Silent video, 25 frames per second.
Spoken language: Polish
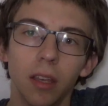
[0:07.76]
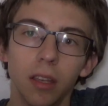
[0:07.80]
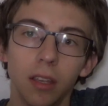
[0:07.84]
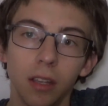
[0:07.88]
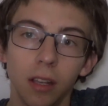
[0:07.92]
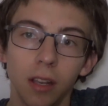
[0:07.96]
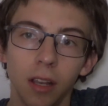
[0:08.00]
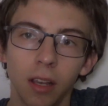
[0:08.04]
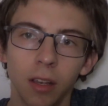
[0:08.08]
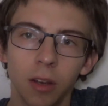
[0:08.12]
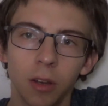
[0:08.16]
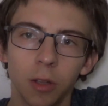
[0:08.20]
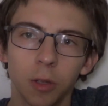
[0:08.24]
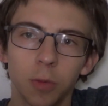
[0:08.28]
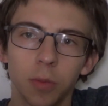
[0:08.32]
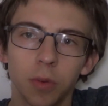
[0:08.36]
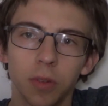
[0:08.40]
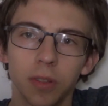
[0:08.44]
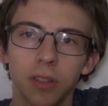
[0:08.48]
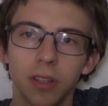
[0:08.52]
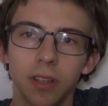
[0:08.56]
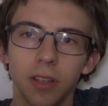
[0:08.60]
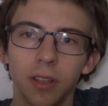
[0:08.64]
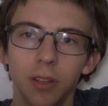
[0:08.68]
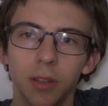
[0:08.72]
Ilekroć
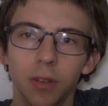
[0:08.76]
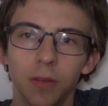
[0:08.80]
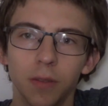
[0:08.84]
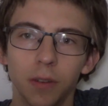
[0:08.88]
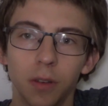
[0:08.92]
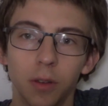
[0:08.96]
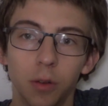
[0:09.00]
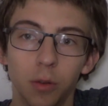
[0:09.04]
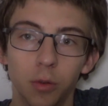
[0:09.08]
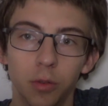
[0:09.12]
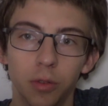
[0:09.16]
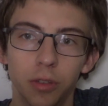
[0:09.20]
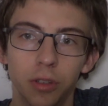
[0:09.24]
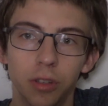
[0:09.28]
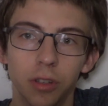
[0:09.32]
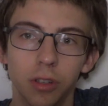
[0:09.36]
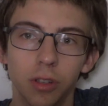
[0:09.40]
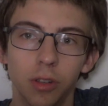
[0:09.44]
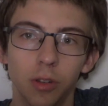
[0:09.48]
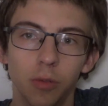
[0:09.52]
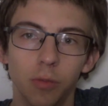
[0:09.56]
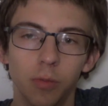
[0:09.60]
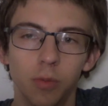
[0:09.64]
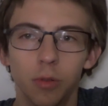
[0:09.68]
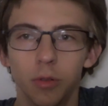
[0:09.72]
poznaję nowych ludzi
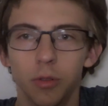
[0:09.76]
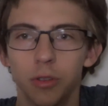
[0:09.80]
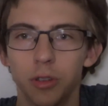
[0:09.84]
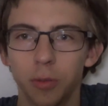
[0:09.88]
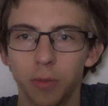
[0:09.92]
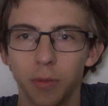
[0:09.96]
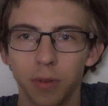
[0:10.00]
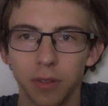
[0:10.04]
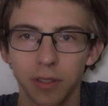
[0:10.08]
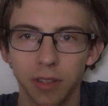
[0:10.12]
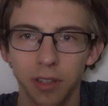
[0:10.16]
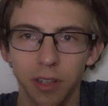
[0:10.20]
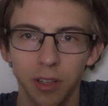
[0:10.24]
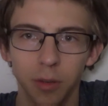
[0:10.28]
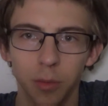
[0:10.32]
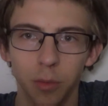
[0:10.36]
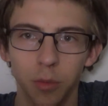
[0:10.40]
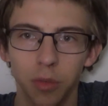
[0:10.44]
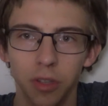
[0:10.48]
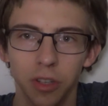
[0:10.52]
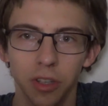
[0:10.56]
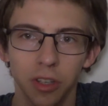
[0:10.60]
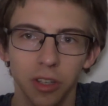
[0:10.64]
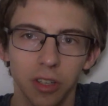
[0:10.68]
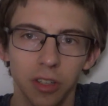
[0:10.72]
lub ludzie poznają
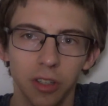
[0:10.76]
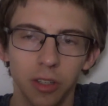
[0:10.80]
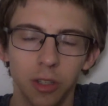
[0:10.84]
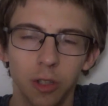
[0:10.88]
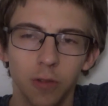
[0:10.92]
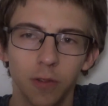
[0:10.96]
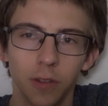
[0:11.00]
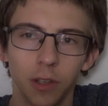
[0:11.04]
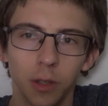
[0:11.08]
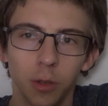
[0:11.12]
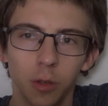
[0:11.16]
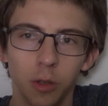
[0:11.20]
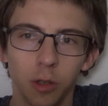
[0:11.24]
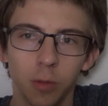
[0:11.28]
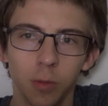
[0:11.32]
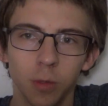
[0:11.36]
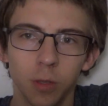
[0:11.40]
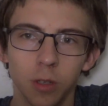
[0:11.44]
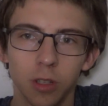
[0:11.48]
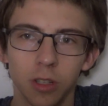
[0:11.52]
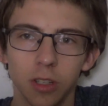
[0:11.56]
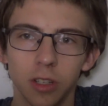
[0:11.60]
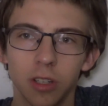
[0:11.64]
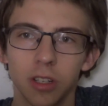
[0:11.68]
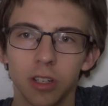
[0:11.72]
mnie i dowiadują
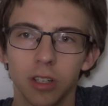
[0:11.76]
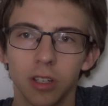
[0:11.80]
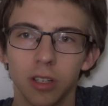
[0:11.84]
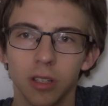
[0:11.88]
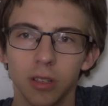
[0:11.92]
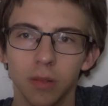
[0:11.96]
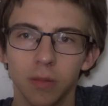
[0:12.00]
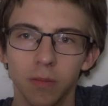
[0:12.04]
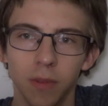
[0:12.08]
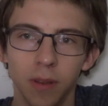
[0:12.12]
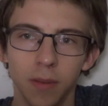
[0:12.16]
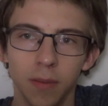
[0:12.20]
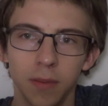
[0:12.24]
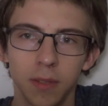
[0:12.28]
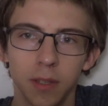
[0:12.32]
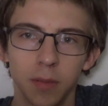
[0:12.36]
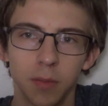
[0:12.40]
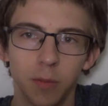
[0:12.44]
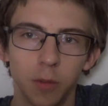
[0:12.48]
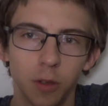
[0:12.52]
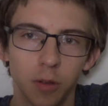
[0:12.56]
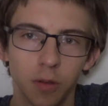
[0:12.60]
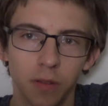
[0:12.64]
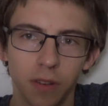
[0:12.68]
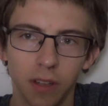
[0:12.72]
się, że mam
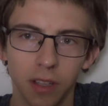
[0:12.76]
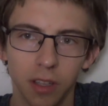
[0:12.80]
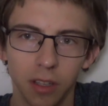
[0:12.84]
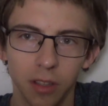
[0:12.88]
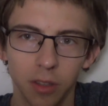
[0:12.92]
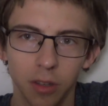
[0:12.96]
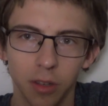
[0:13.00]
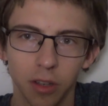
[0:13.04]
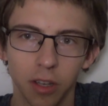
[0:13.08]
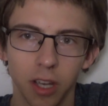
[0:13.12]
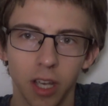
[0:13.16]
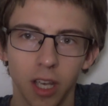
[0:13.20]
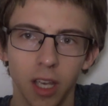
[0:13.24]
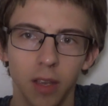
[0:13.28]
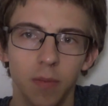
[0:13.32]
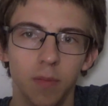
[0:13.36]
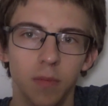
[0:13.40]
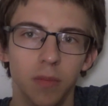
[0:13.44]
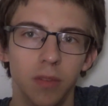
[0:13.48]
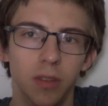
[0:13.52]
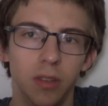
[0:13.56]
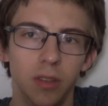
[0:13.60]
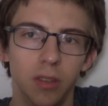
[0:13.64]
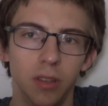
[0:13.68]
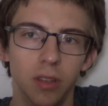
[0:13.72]
zamiłowanie do
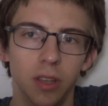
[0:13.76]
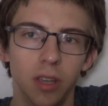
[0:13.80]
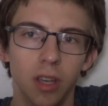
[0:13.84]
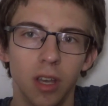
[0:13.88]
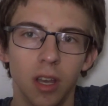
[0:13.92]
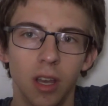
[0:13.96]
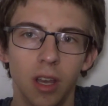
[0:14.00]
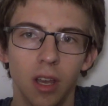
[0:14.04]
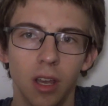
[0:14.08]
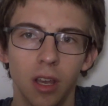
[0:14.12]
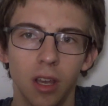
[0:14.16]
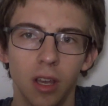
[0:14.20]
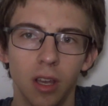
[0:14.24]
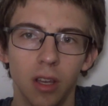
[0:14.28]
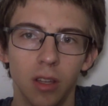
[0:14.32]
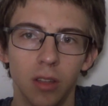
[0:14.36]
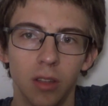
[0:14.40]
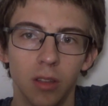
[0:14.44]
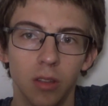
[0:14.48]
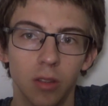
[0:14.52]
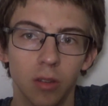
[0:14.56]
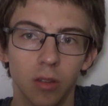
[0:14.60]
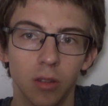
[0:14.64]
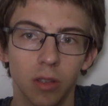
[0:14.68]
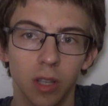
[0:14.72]
chemii,
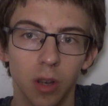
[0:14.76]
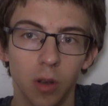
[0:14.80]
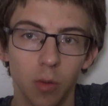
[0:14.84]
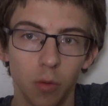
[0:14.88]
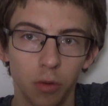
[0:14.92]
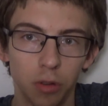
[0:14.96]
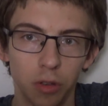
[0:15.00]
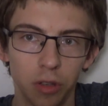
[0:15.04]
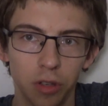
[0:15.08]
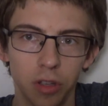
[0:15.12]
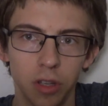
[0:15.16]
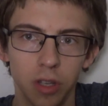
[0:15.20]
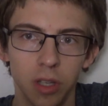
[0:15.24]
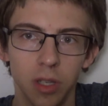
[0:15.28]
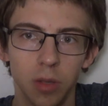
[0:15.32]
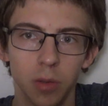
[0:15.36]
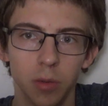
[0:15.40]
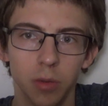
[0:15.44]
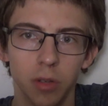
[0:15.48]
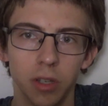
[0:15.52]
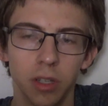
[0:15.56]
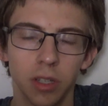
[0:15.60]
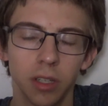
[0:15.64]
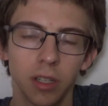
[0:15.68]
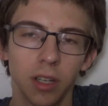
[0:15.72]
do nauk
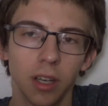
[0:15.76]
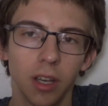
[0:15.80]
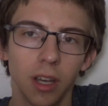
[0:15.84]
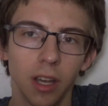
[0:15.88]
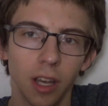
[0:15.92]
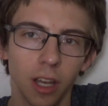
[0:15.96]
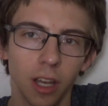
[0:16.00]
ścisłych,